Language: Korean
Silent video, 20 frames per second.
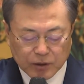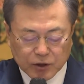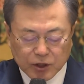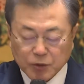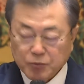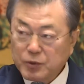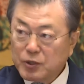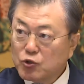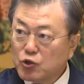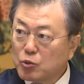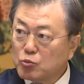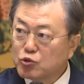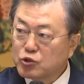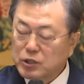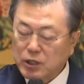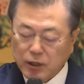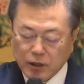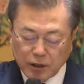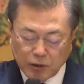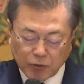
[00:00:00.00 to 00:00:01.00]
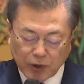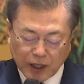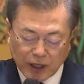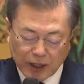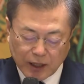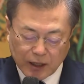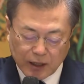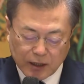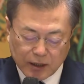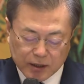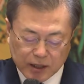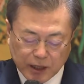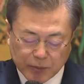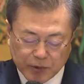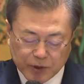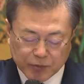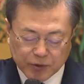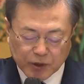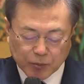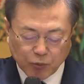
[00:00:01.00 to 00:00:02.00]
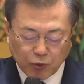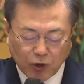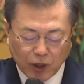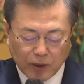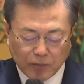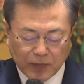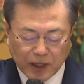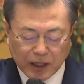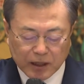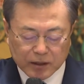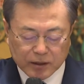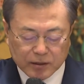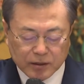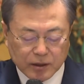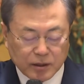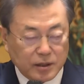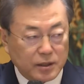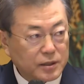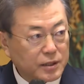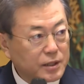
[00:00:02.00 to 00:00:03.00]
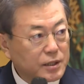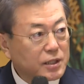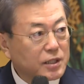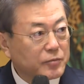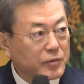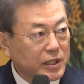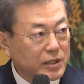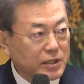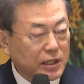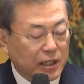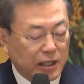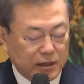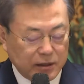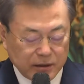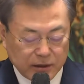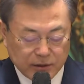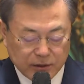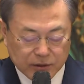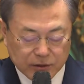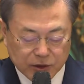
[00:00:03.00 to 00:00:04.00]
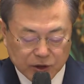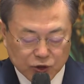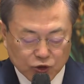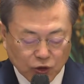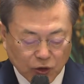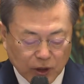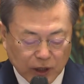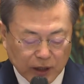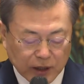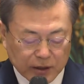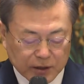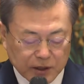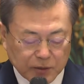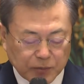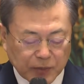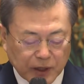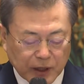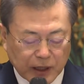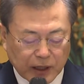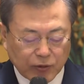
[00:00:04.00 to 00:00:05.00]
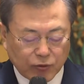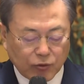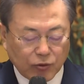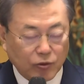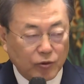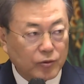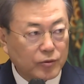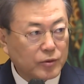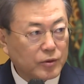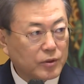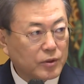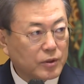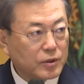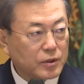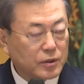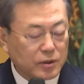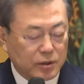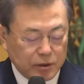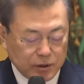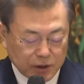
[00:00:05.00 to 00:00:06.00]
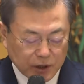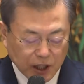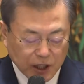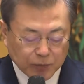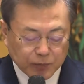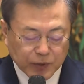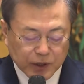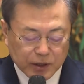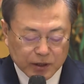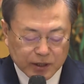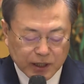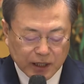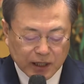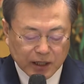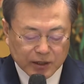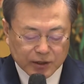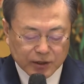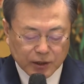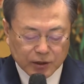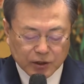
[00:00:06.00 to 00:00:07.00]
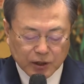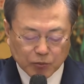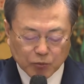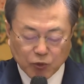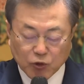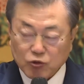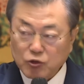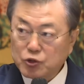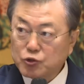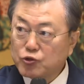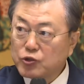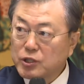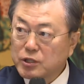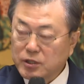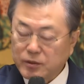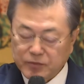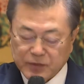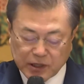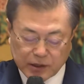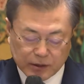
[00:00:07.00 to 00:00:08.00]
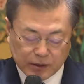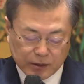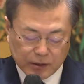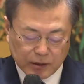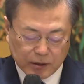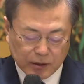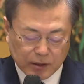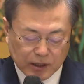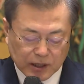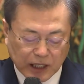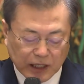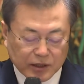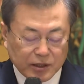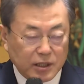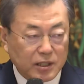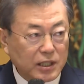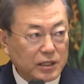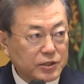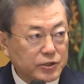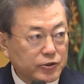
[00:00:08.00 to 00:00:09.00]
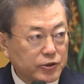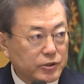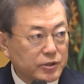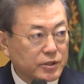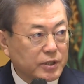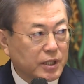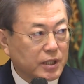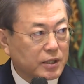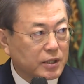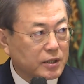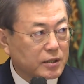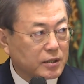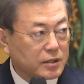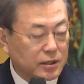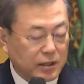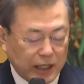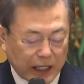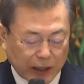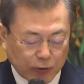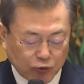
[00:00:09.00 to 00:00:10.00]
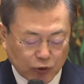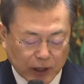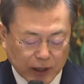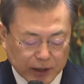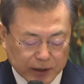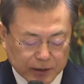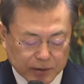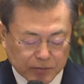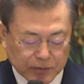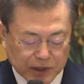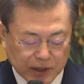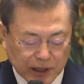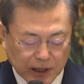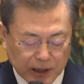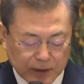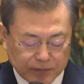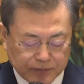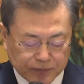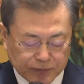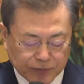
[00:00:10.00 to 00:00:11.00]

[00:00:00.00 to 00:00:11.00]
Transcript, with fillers: 특별교부세와 예비비를 포함한 긴급 예산을 신속하게 집행하고 특별 재난 지역 선포로 뛰어넘는 강력한 지원책을 강구하겠습니다.